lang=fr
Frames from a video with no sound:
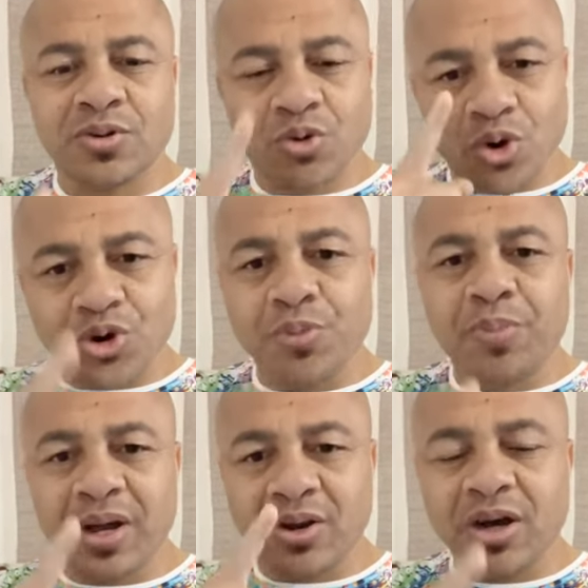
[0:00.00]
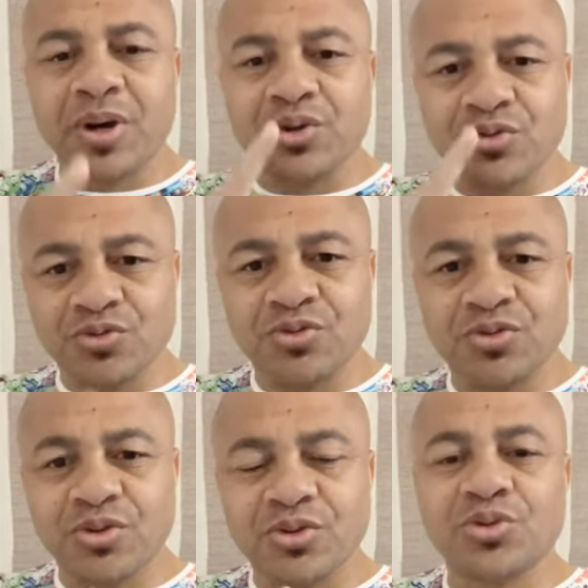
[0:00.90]
où on ne parlera pas de
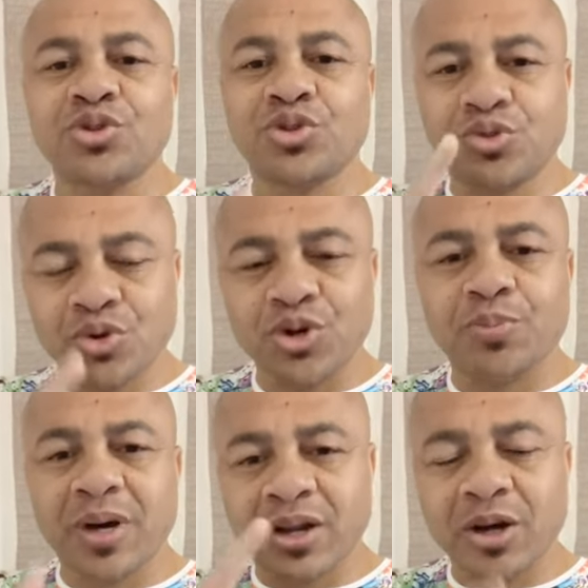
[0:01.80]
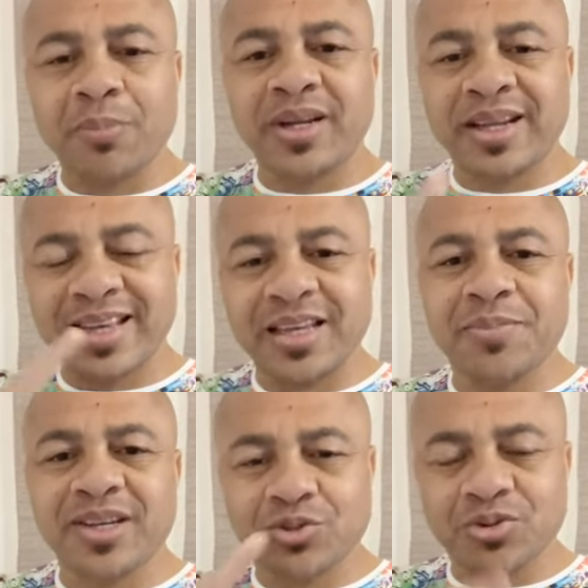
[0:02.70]
vous, le jour où on ne parlera pas de
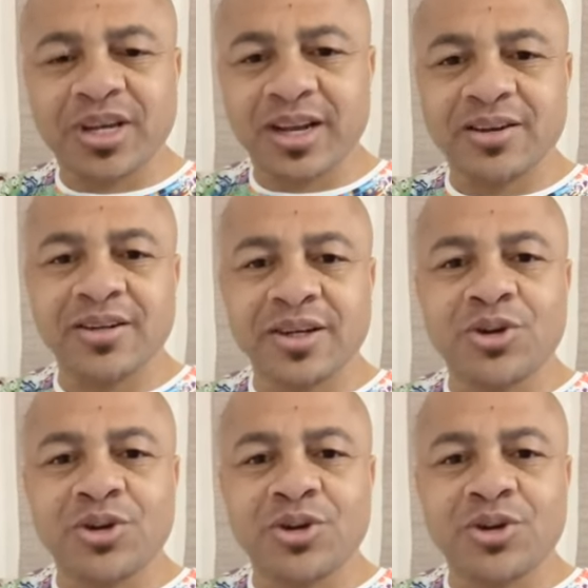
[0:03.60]
l'équipe nationale,